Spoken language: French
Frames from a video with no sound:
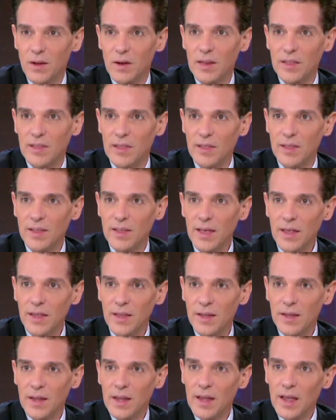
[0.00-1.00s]
Laetitia,
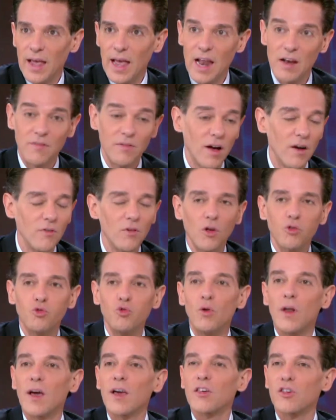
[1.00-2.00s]
elle va avoir
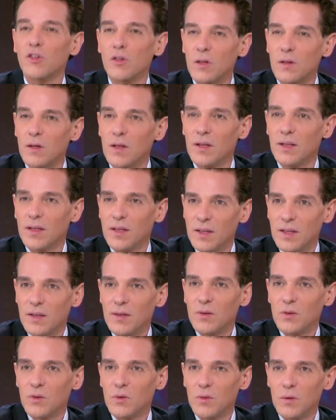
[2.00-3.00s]
tout l'argent
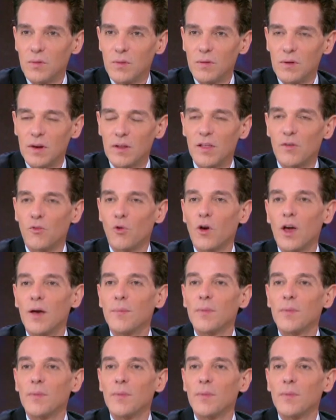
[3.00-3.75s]
euh, les avocats